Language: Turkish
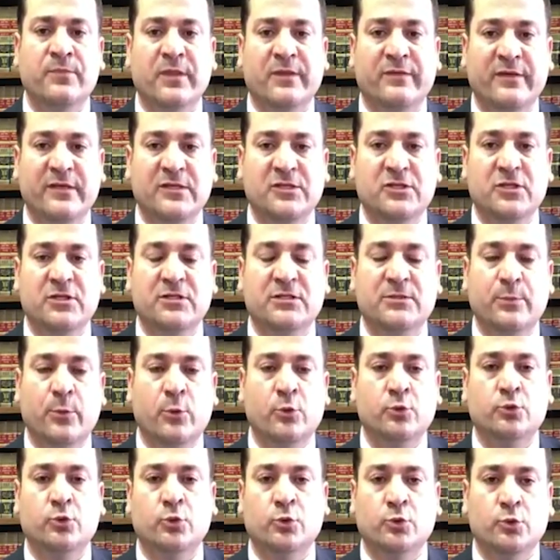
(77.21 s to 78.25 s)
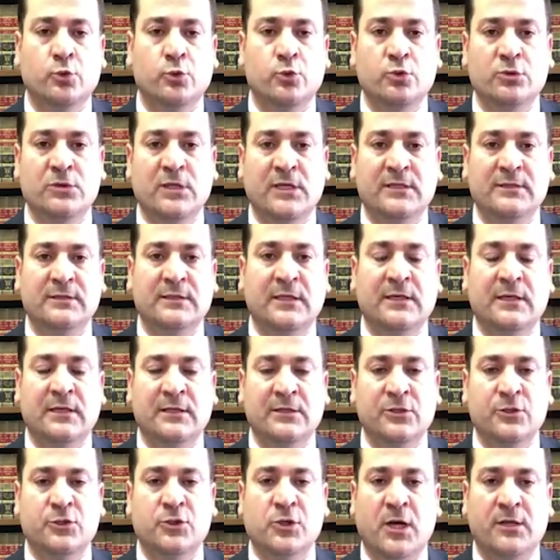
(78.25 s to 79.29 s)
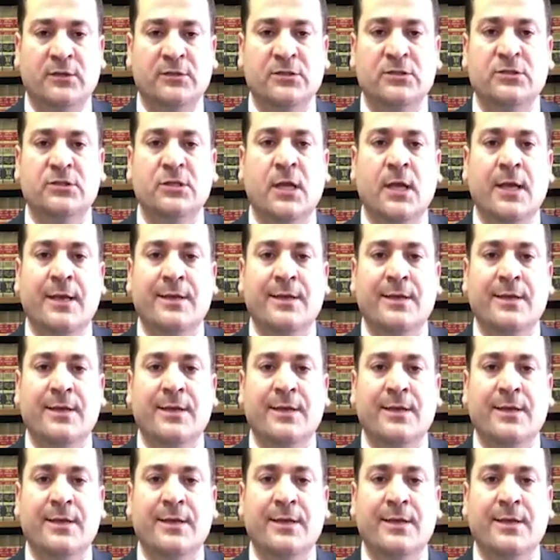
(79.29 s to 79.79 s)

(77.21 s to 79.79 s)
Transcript: ve işleri sponsorluğu üzerinden alacağınız